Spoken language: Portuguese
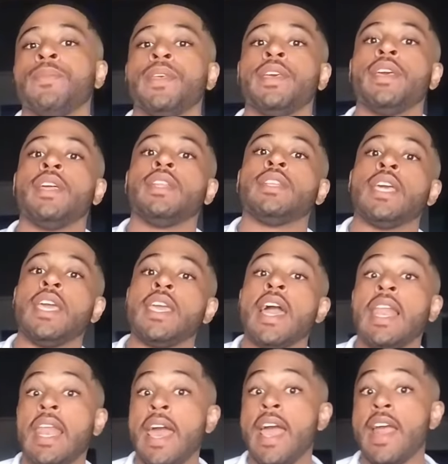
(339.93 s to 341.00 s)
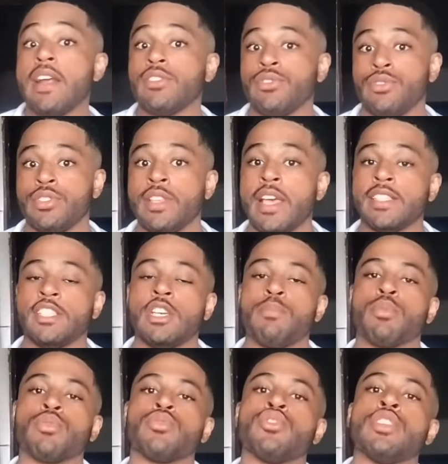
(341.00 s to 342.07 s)
tem alérgenos, né, seja produto
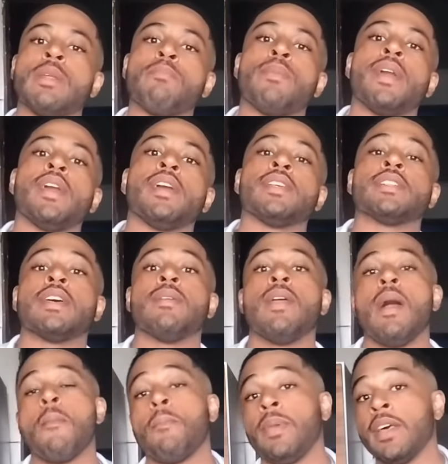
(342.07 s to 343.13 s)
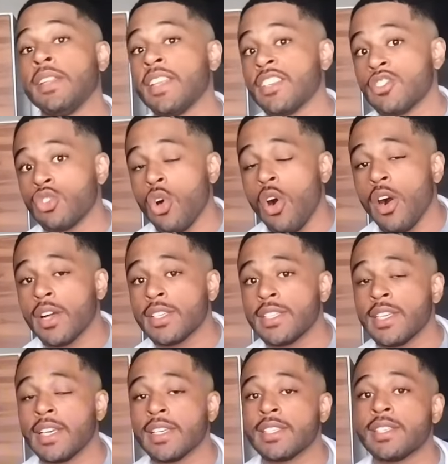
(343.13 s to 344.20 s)
de limpeza, plantas
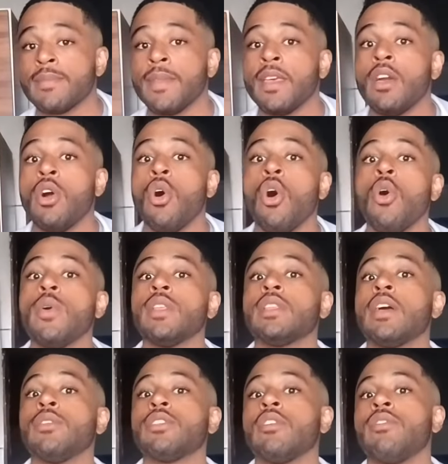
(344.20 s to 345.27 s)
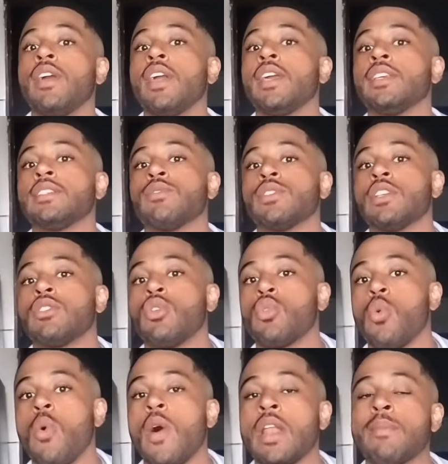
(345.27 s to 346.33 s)
tóxicas, ou então talvez você trocou a
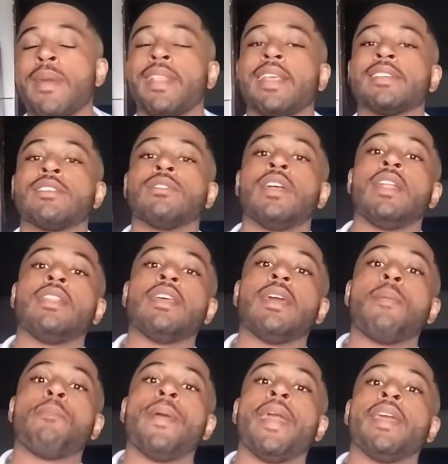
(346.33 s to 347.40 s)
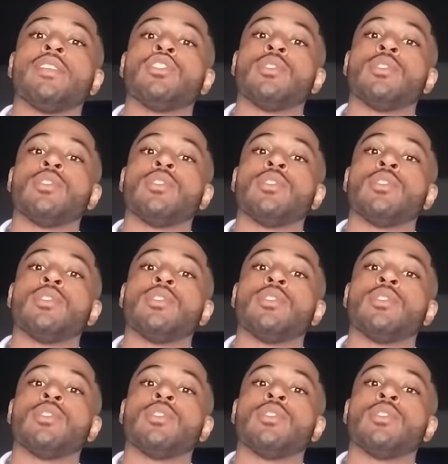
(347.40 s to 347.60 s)
alimentação dele de repente,